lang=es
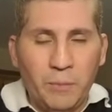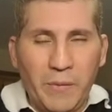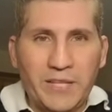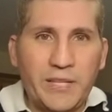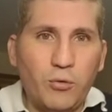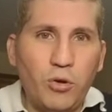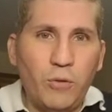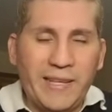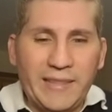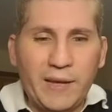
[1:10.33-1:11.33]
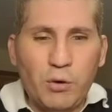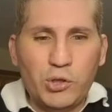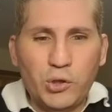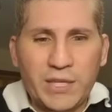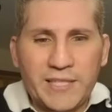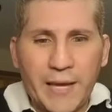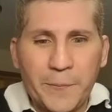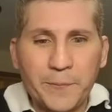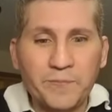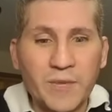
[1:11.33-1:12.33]
Versículo 28
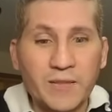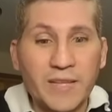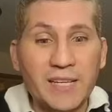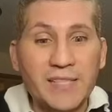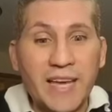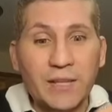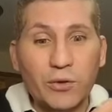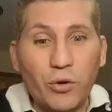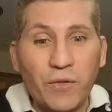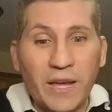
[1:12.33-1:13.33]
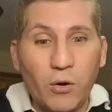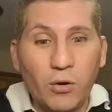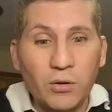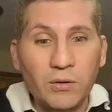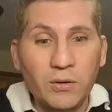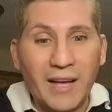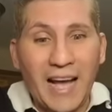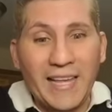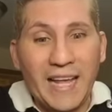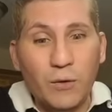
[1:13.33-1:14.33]
dice, de cierto digo,
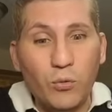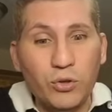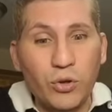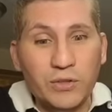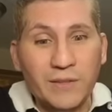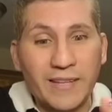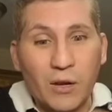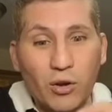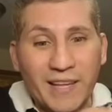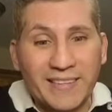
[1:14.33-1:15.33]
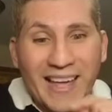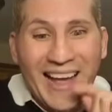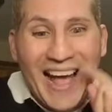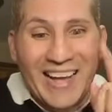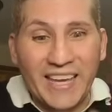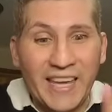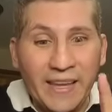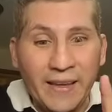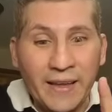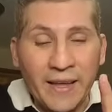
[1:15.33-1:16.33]
hay algunos de los que están
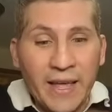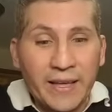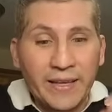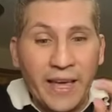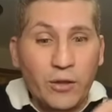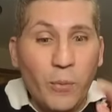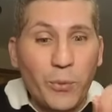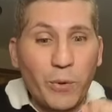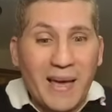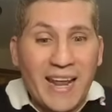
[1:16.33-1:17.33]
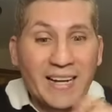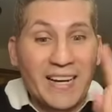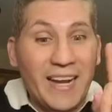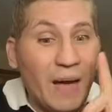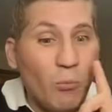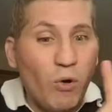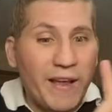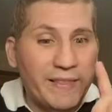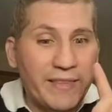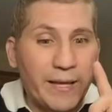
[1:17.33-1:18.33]
aquí que no probarán la
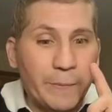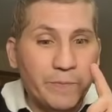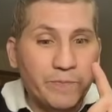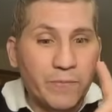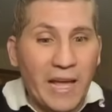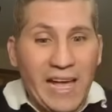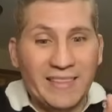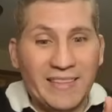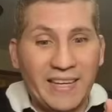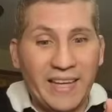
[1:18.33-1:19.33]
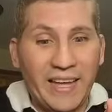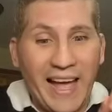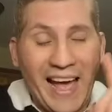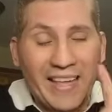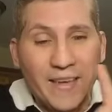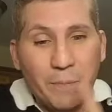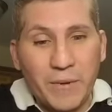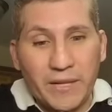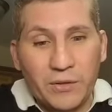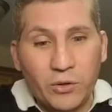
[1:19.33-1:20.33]
muerte hasta que hayan
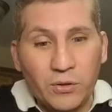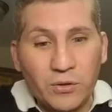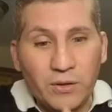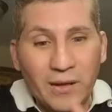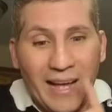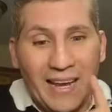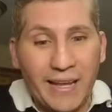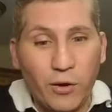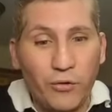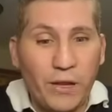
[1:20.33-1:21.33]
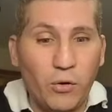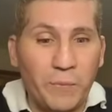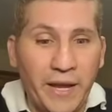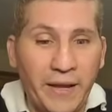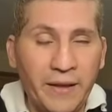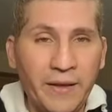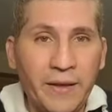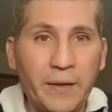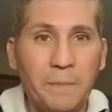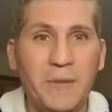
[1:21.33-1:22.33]
visto al Hijo del Hombre
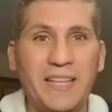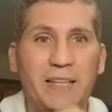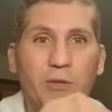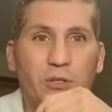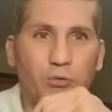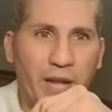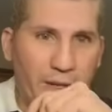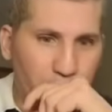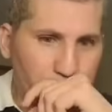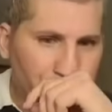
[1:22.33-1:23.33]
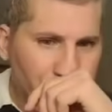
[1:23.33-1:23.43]
viniendo en su reino.